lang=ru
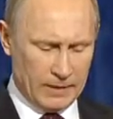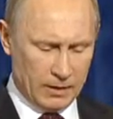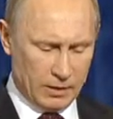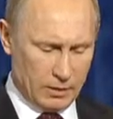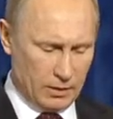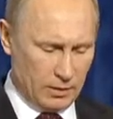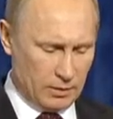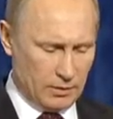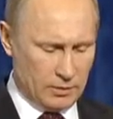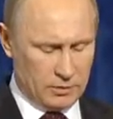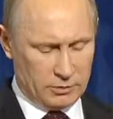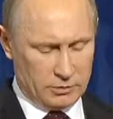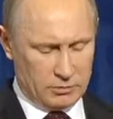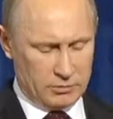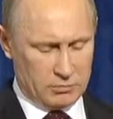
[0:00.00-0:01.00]
И
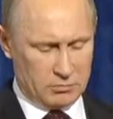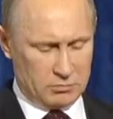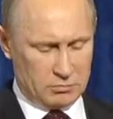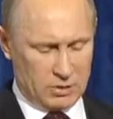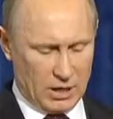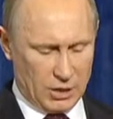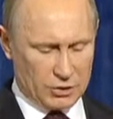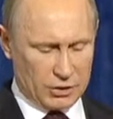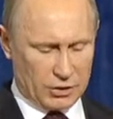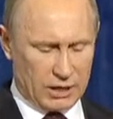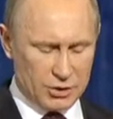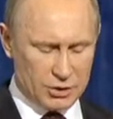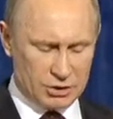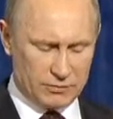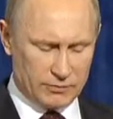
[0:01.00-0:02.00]
также
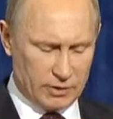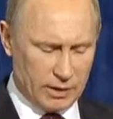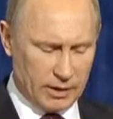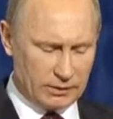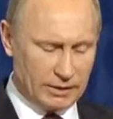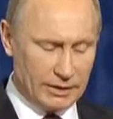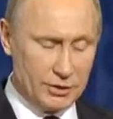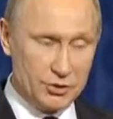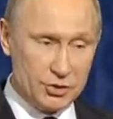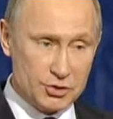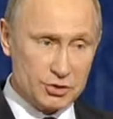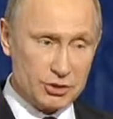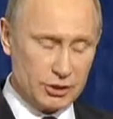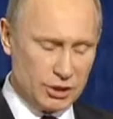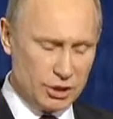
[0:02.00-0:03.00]
качество
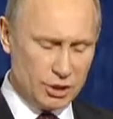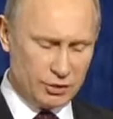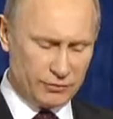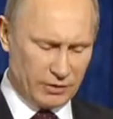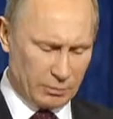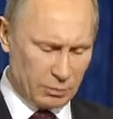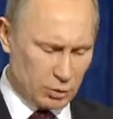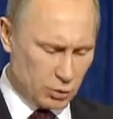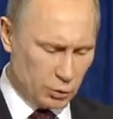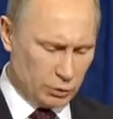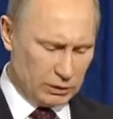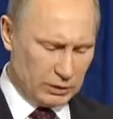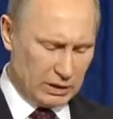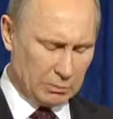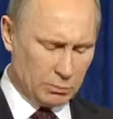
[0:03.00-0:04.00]
аналитической и
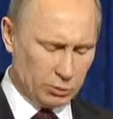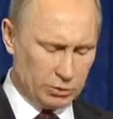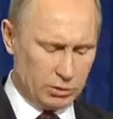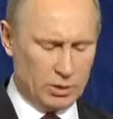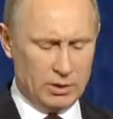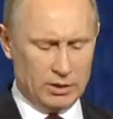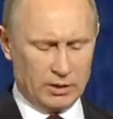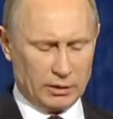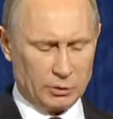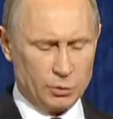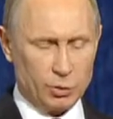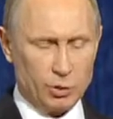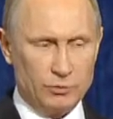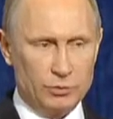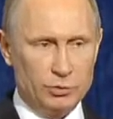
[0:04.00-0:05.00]
информационной работы,
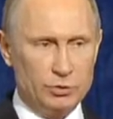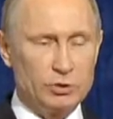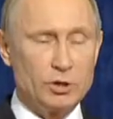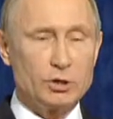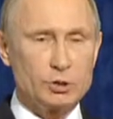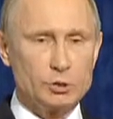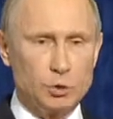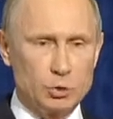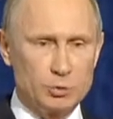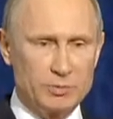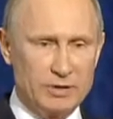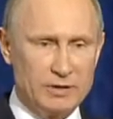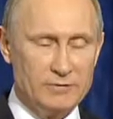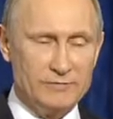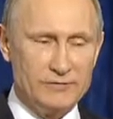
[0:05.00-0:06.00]
которую ведет
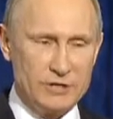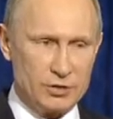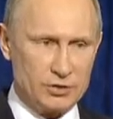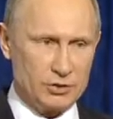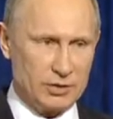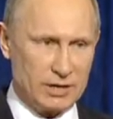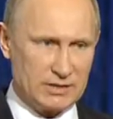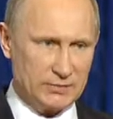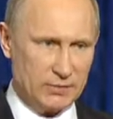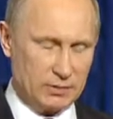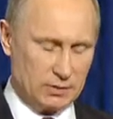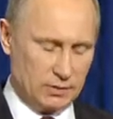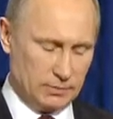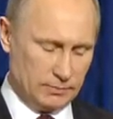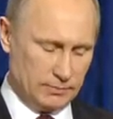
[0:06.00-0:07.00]
служба внешней
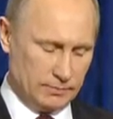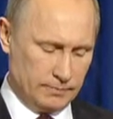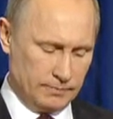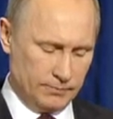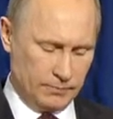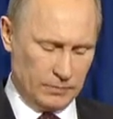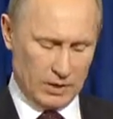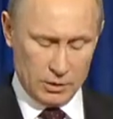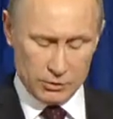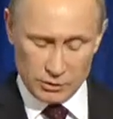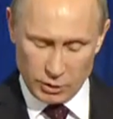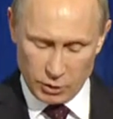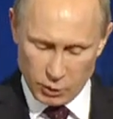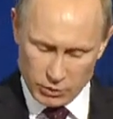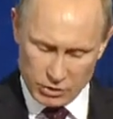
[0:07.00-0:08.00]
разведки.
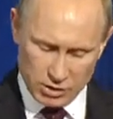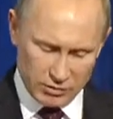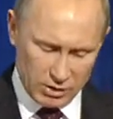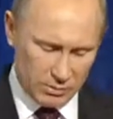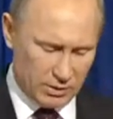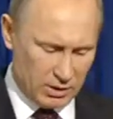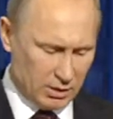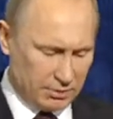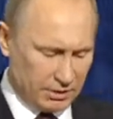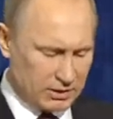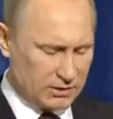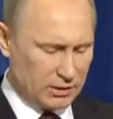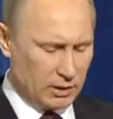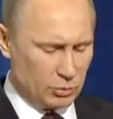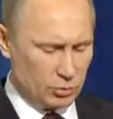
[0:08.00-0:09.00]
Серьезное внимание
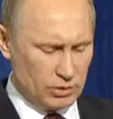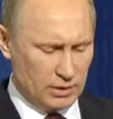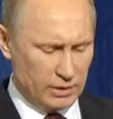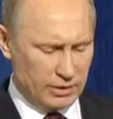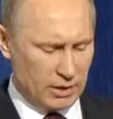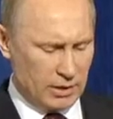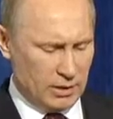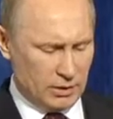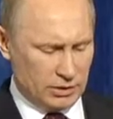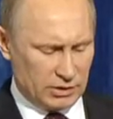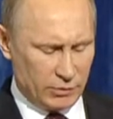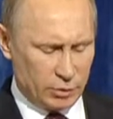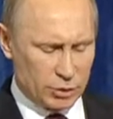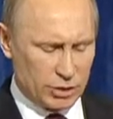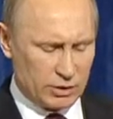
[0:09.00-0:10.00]
предстоит уделить
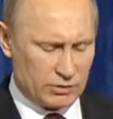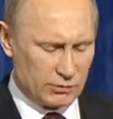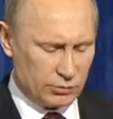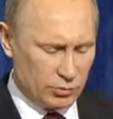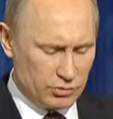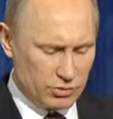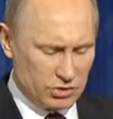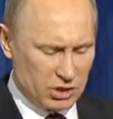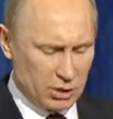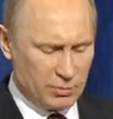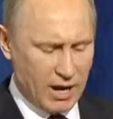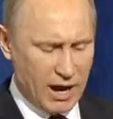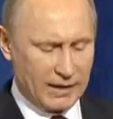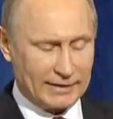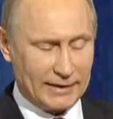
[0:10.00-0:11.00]
совершенствованию
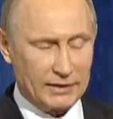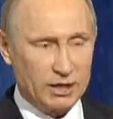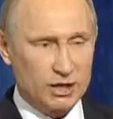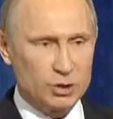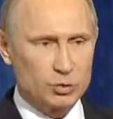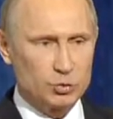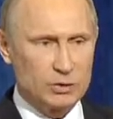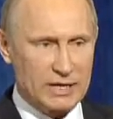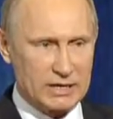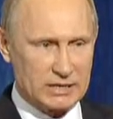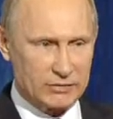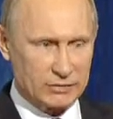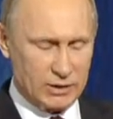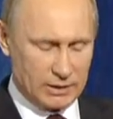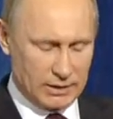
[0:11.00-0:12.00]
системы охраны
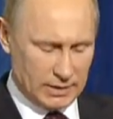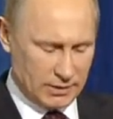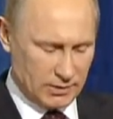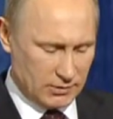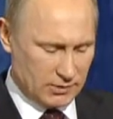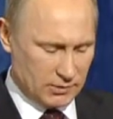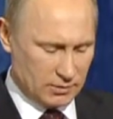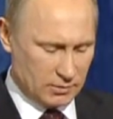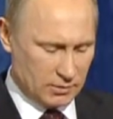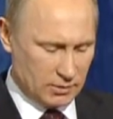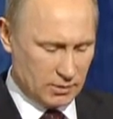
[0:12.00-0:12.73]
государственной границы.